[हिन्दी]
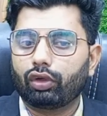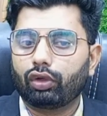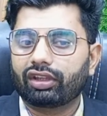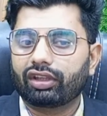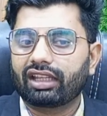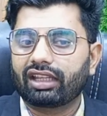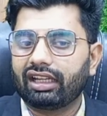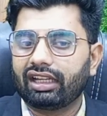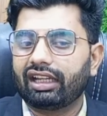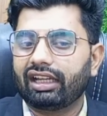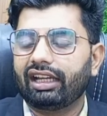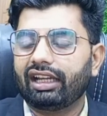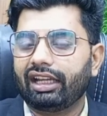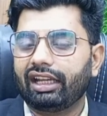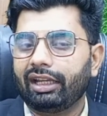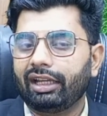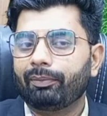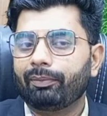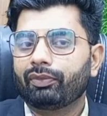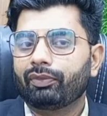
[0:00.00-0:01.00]
और जल गया
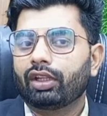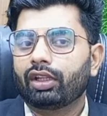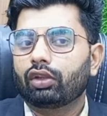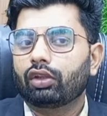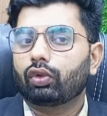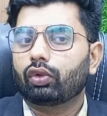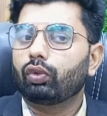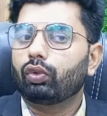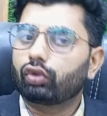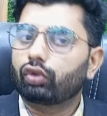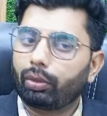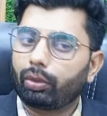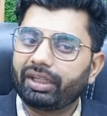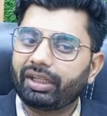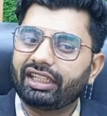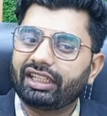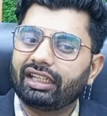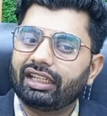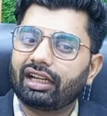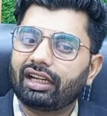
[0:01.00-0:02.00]
है तो उनको
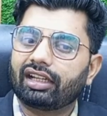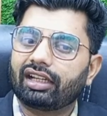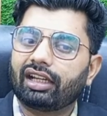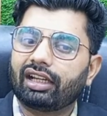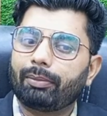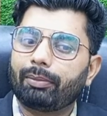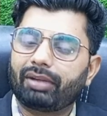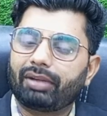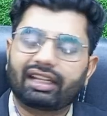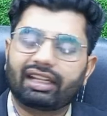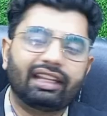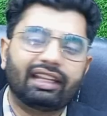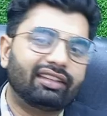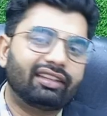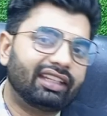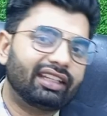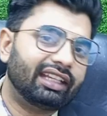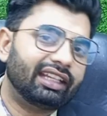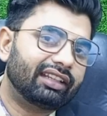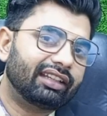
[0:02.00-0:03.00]
भी नहीं लगाना है
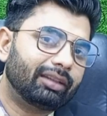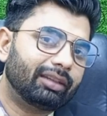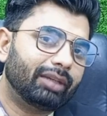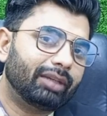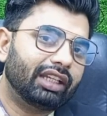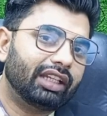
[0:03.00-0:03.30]
प्रेगनेंसी है किसी